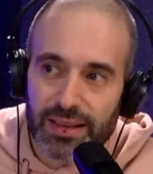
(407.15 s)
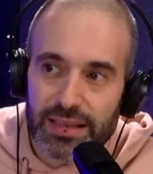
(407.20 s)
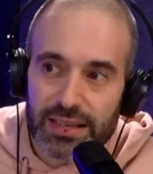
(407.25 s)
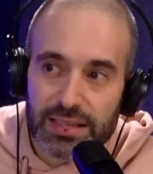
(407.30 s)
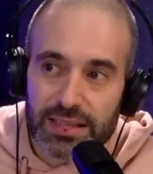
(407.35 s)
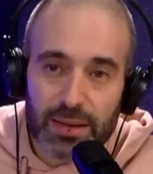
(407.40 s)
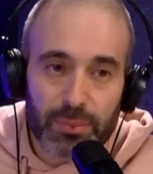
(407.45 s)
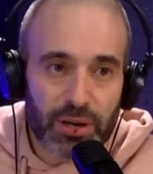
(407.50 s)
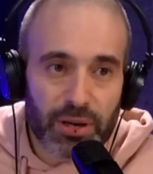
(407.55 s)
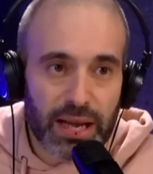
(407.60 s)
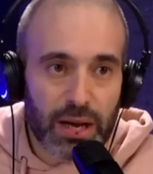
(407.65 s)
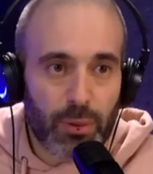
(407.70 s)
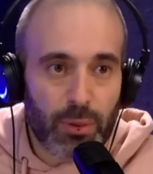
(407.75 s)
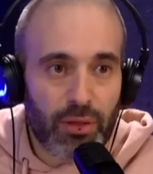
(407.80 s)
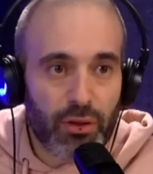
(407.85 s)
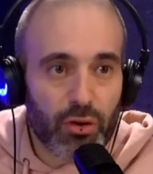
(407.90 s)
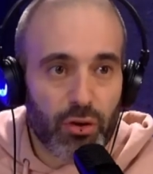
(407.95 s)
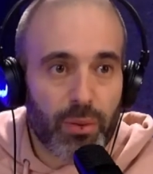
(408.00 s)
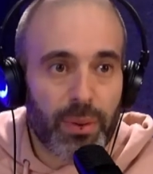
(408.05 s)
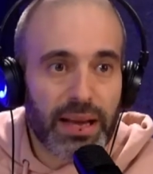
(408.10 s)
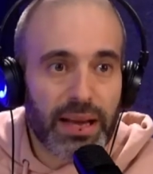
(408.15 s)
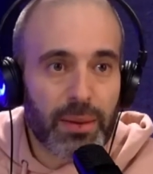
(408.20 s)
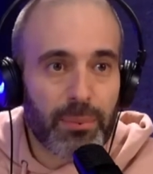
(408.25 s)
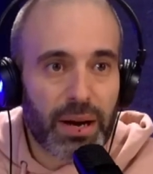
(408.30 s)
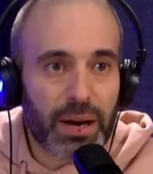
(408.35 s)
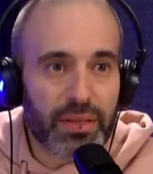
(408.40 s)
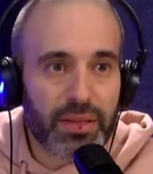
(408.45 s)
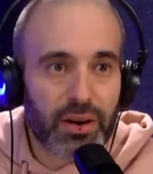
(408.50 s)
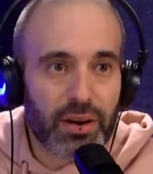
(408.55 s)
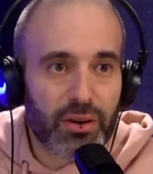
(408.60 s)
Sí, porque cuando llueve aquí en
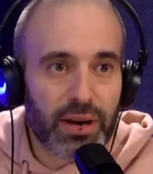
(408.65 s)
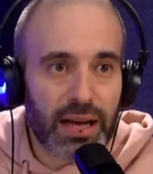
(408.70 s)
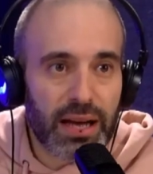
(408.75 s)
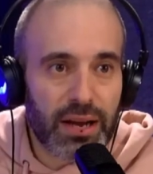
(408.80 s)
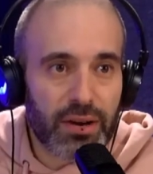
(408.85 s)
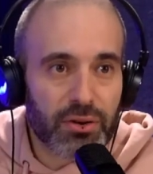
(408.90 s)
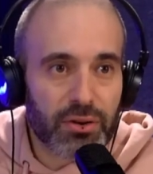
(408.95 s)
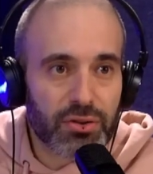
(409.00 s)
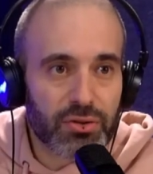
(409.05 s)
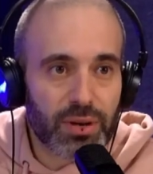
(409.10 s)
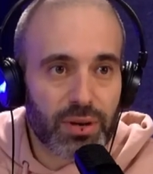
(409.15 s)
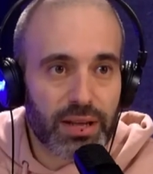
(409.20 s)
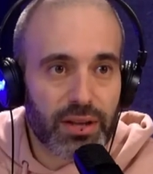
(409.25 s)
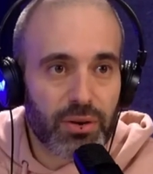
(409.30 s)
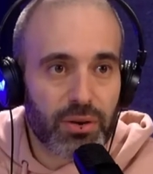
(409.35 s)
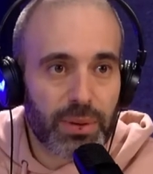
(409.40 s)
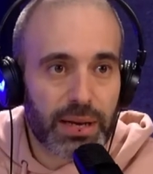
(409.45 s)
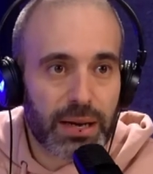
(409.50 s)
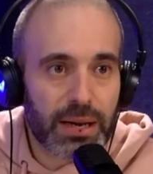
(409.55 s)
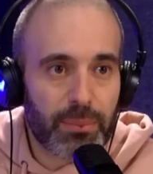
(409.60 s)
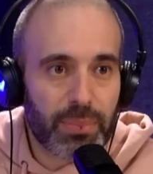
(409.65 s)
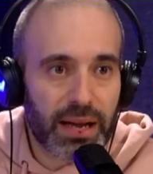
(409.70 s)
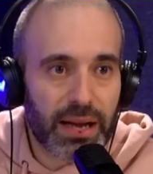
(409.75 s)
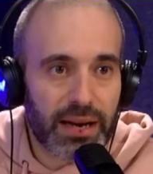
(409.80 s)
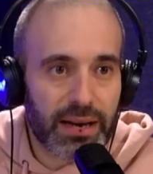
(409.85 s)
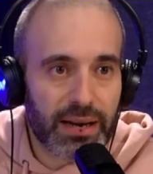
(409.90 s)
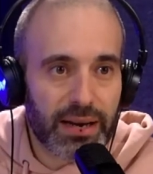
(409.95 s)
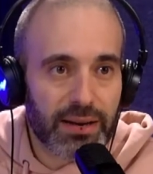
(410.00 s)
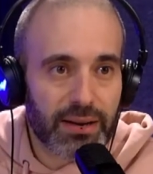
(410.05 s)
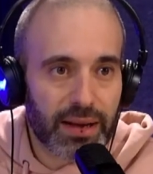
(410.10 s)
Barcelona no suele llover en
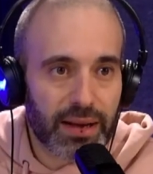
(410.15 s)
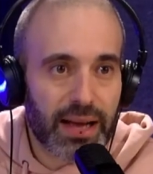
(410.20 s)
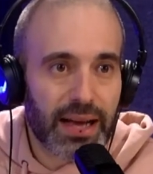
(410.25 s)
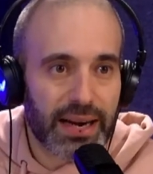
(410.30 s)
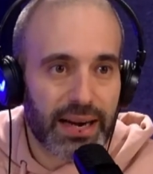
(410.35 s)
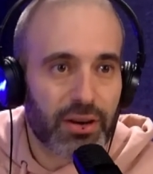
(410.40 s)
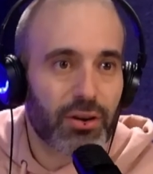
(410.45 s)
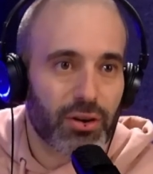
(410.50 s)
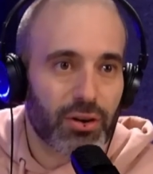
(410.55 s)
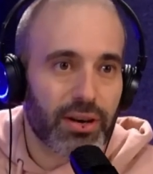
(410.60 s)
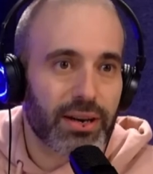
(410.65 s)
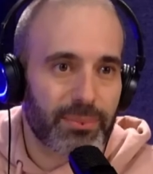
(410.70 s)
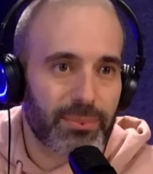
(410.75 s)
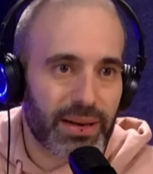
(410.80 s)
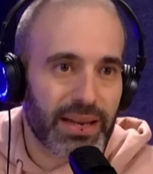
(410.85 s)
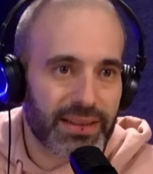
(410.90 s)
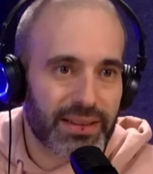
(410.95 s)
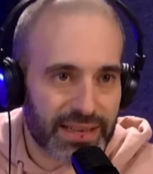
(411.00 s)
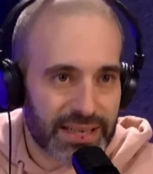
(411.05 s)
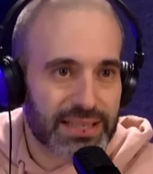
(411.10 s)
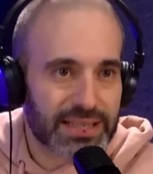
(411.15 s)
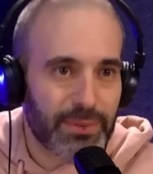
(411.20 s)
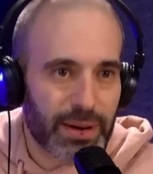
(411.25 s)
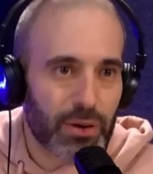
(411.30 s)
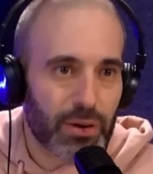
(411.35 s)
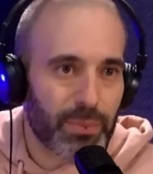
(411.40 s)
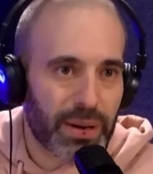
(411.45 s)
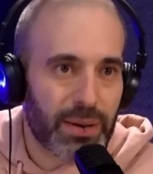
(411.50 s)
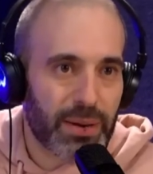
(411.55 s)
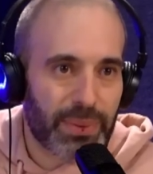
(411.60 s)
plan hardcore, en plan que se va a
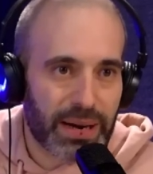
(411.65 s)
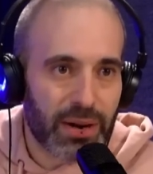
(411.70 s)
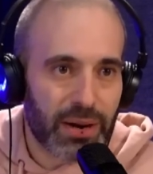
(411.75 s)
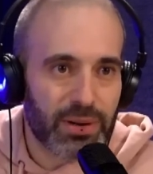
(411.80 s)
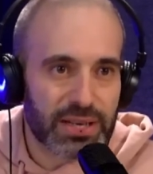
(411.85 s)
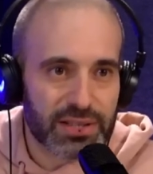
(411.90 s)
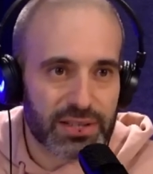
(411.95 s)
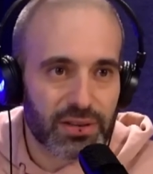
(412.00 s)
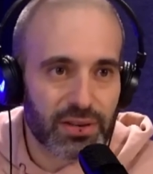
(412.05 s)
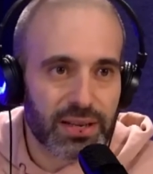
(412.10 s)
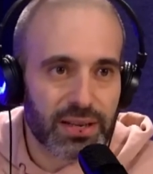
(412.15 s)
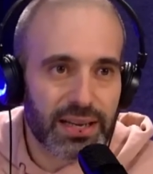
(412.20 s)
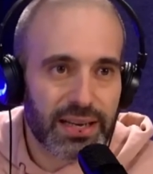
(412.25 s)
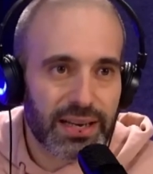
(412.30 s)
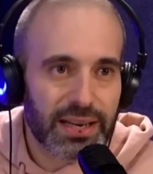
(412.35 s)
romper el paraguas, ¿no?